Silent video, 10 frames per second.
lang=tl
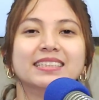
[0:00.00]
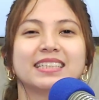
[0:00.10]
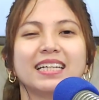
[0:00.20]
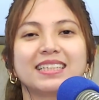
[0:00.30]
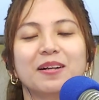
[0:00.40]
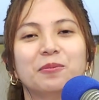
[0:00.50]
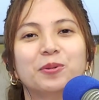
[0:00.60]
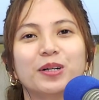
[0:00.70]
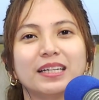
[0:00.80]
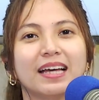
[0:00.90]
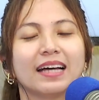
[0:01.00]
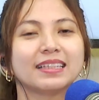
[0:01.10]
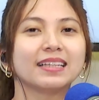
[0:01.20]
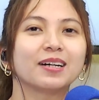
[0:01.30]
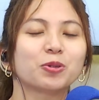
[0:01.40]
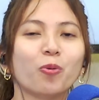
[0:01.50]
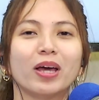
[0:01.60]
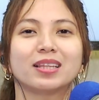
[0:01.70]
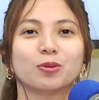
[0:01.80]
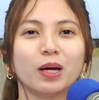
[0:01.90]
Sasalubungin natin ang
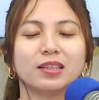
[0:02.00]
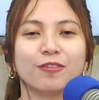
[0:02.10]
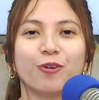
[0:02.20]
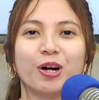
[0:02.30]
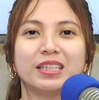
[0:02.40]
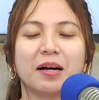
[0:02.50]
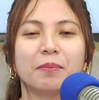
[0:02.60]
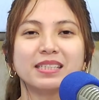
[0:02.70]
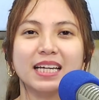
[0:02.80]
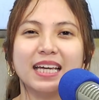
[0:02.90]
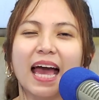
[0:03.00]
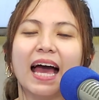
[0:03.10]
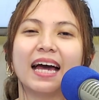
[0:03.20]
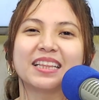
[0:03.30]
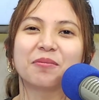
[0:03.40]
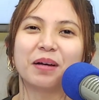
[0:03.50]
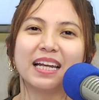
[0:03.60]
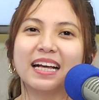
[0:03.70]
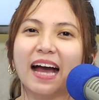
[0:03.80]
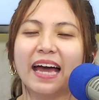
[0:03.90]
2024 ng masaya at
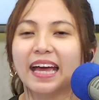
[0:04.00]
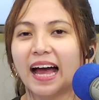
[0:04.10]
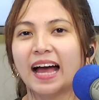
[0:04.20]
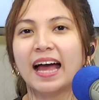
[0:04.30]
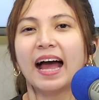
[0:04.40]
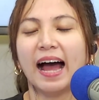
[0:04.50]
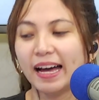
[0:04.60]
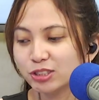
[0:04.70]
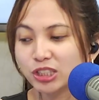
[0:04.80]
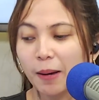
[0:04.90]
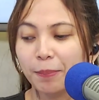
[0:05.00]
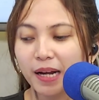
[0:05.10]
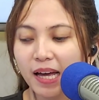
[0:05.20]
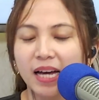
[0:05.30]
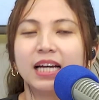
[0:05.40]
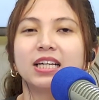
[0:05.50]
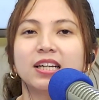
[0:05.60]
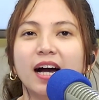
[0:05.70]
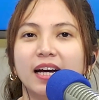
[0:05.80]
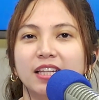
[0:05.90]
maligaya at syempre,
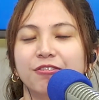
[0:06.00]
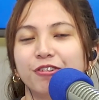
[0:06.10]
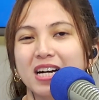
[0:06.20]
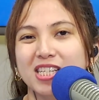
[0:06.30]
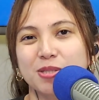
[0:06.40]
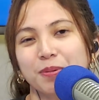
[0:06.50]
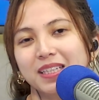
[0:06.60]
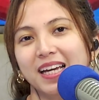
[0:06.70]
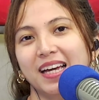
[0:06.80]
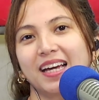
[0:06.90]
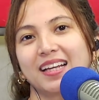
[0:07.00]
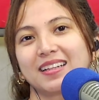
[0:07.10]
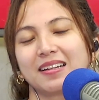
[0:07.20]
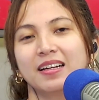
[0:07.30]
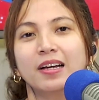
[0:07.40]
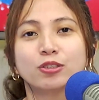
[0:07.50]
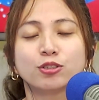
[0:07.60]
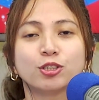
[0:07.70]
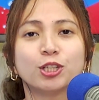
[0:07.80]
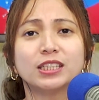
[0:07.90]
young and fresh pa din.
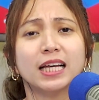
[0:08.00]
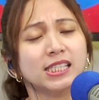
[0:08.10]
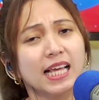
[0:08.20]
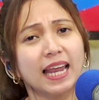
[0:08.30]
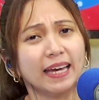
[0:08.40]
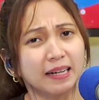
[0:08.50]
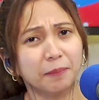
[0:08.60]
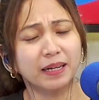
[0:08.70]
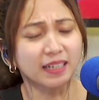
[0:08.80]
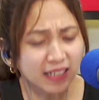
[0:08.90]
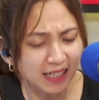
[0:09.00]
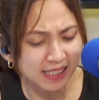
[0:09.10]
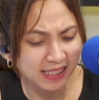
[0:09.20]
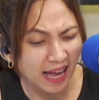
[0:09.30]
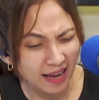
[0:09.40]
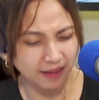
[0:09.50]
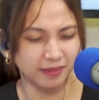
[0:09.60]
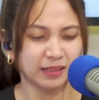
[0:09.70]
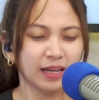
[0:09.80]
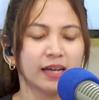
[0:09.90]
Susunod na si Laika Barista
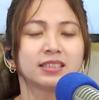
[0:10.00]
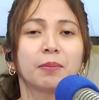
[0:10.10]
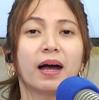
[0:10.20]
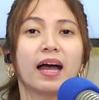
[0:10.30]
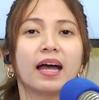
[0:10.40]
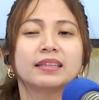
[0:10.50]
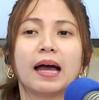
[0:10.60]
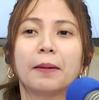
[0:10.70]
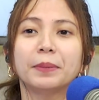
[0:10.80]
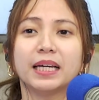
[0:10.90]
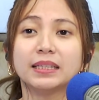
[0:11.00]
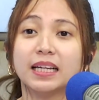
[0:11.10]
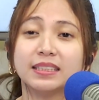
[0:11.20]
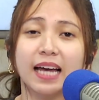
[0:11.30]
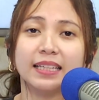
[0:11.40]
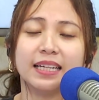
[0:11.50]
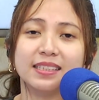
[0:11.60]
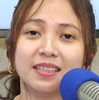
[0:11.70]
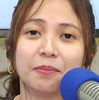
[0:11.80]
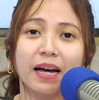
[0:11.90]
sa mga nabitin sa ating
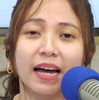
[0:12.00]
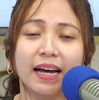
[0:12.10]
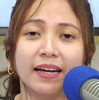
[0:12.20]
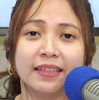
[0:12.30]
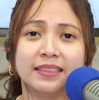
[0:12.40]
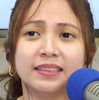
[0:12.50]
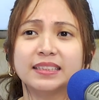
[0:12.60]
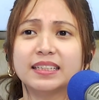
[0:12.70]
samahan